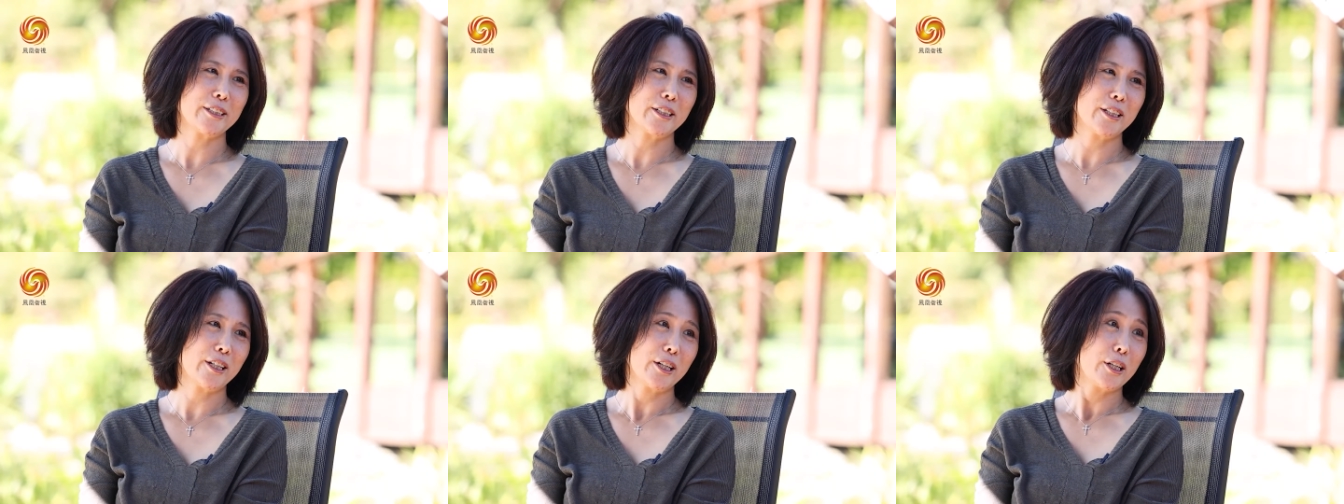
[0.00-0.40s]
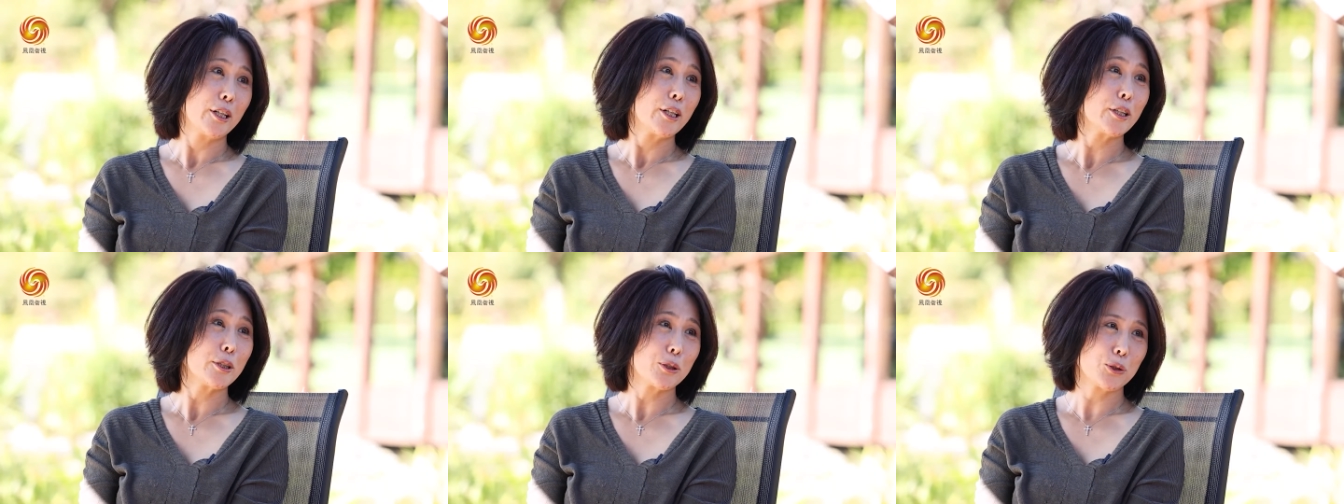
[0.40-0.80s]
哦，是
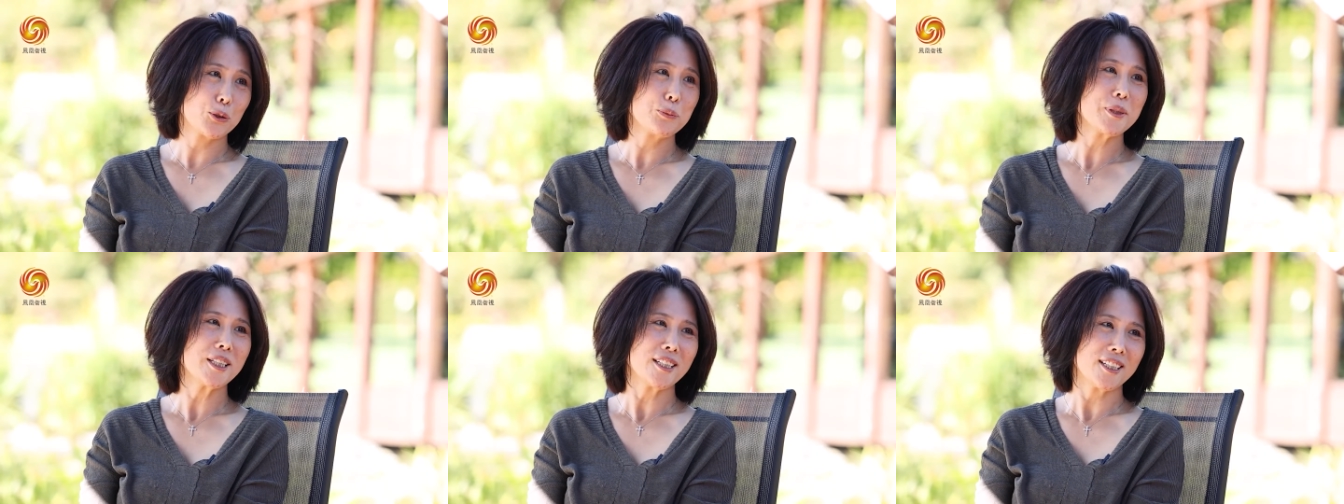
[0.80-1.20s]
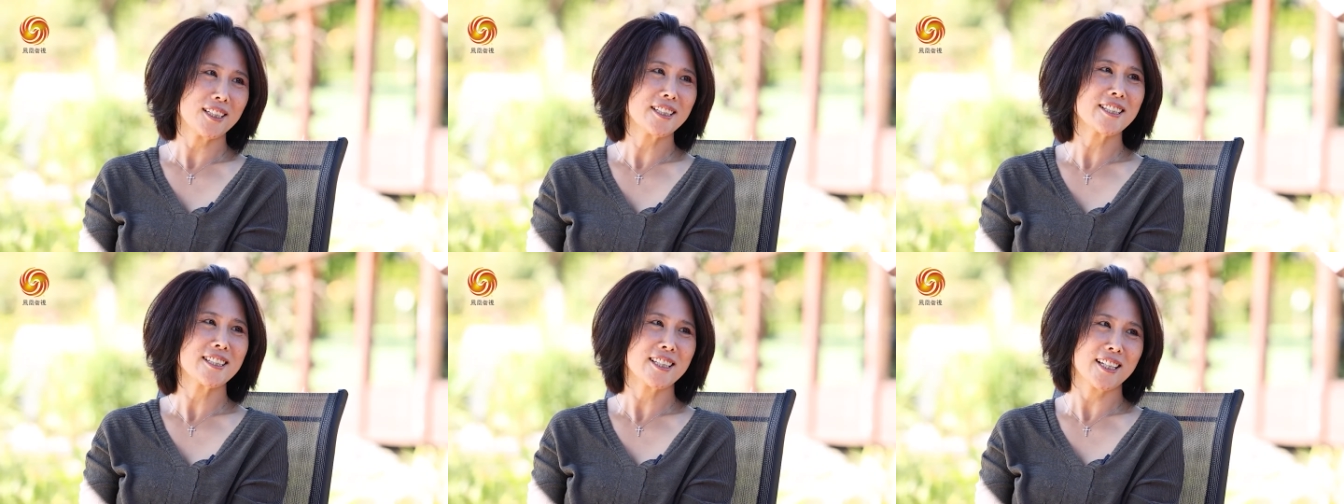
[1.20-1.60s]
吗？很出名的一
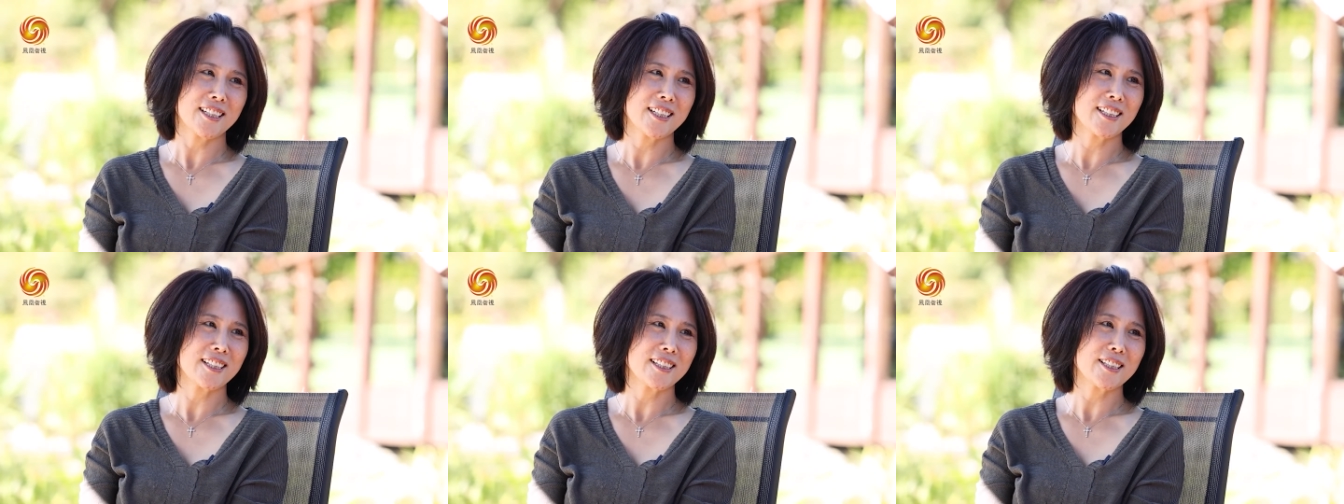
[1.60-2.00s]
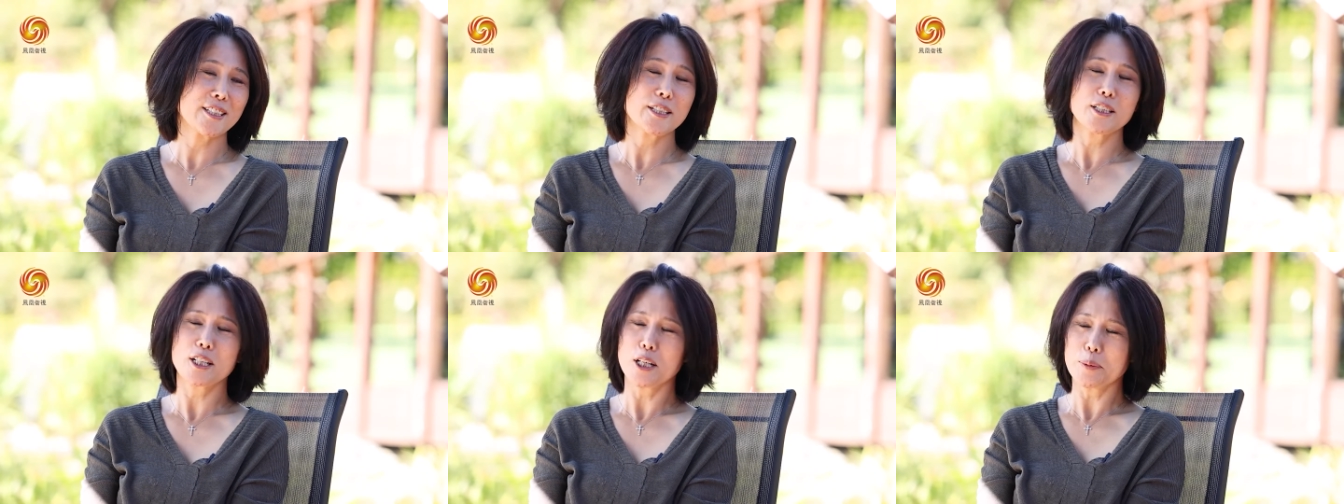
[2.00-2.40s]
个西餐厅，
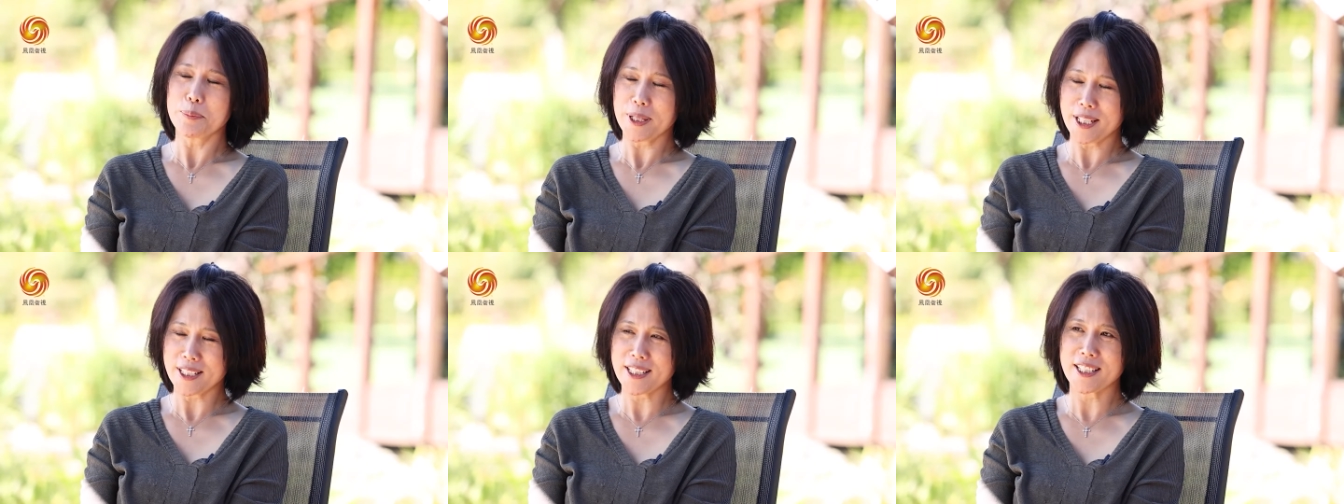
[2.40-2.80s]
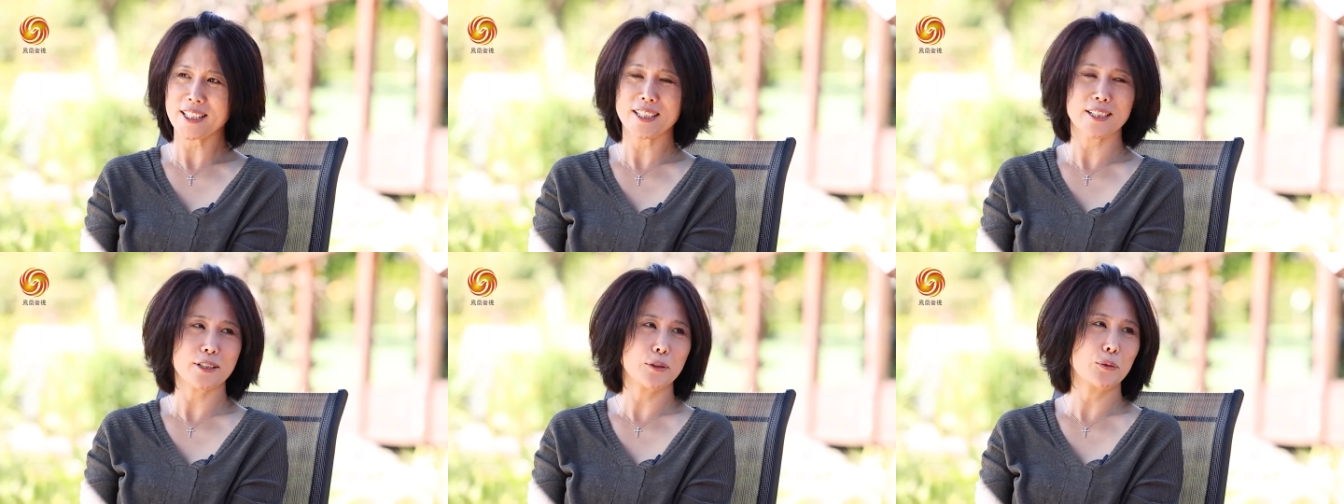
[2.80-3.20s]
经常拍电
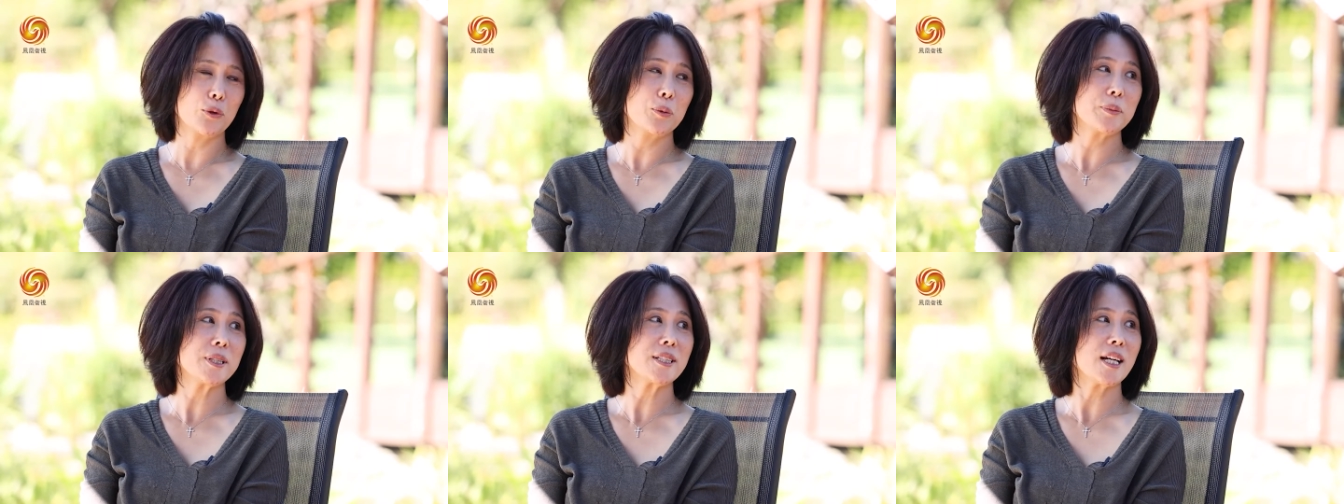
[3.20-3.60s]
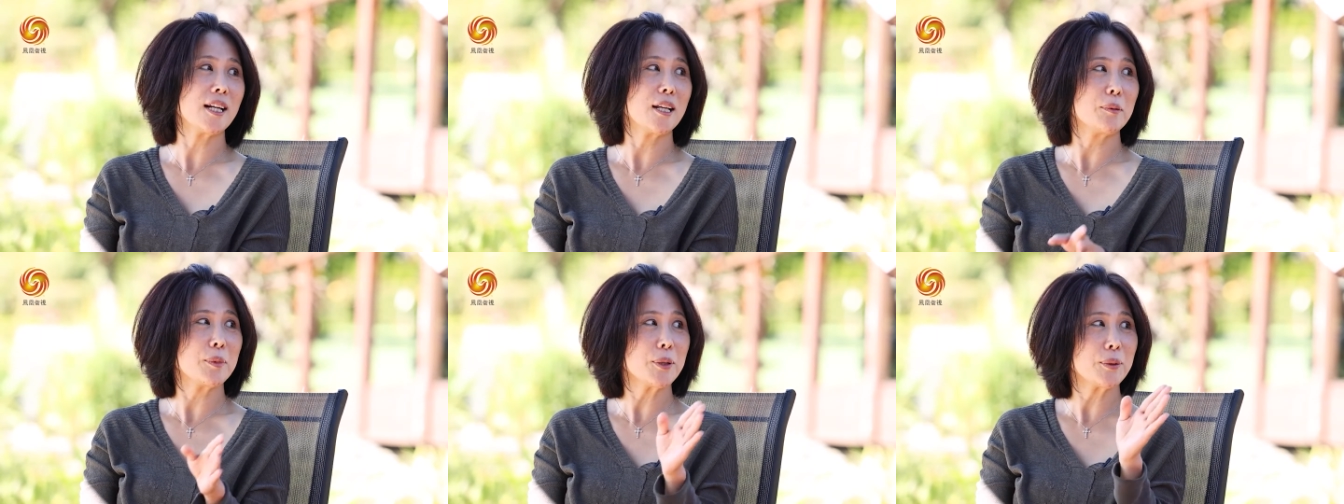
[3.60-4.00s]
影。我们家
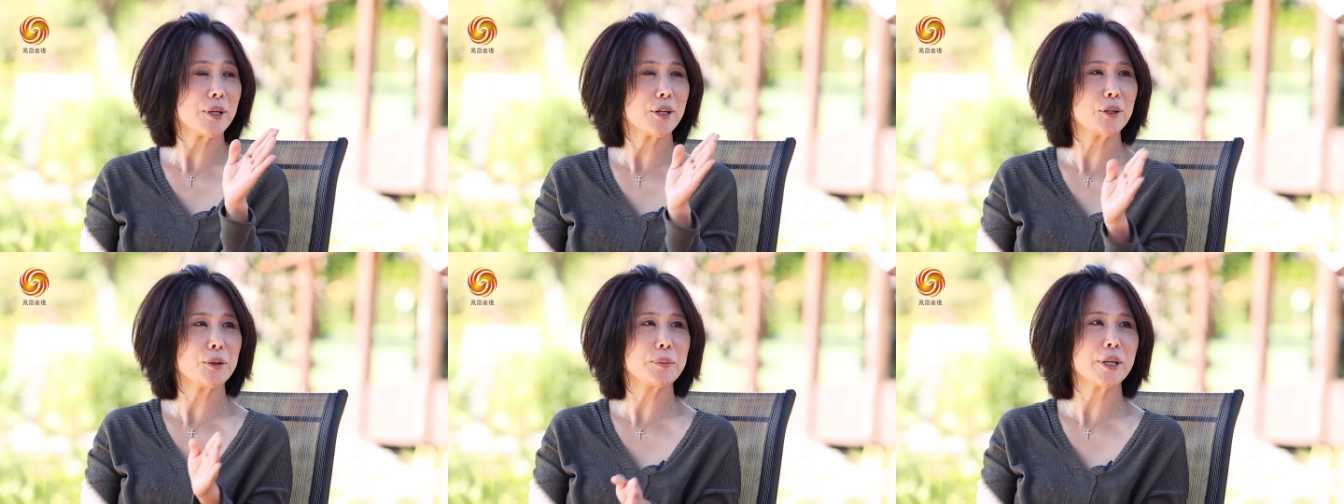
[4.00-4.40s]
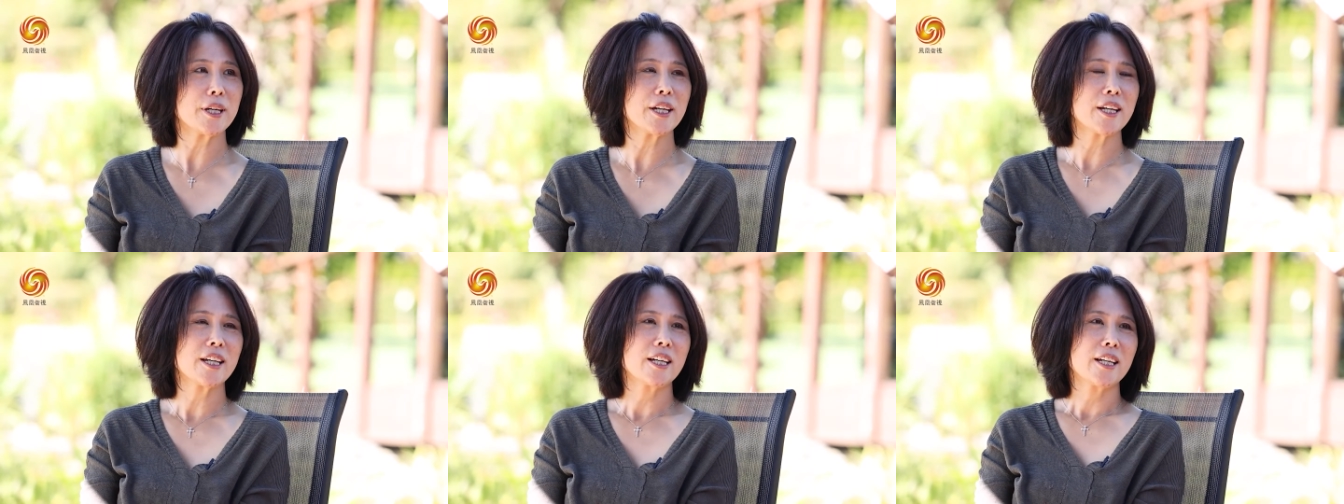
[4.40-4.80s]
蓝莓园后
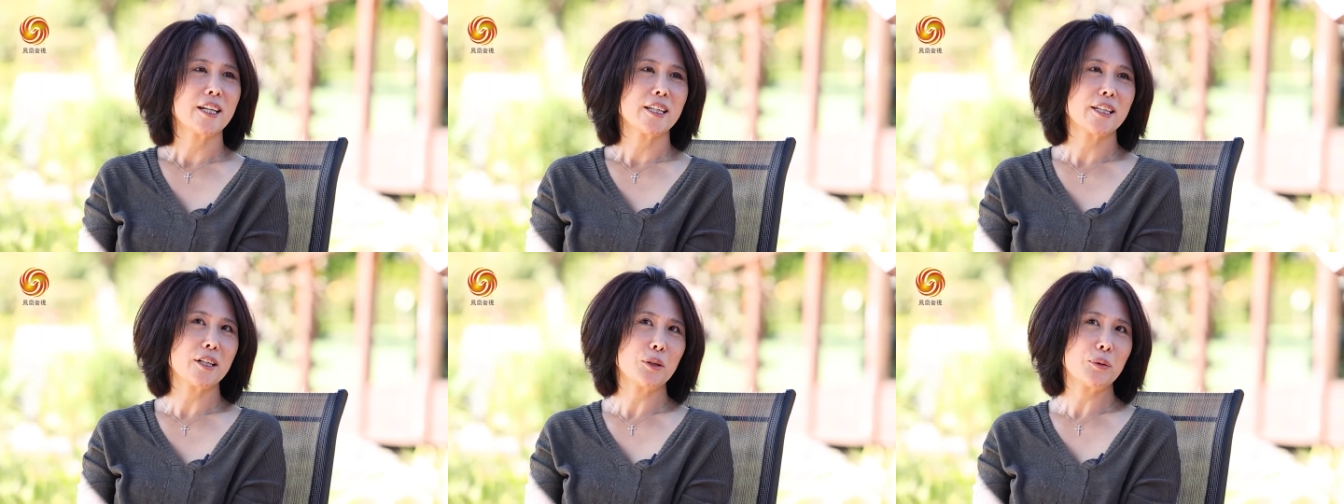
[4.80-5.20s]
边，也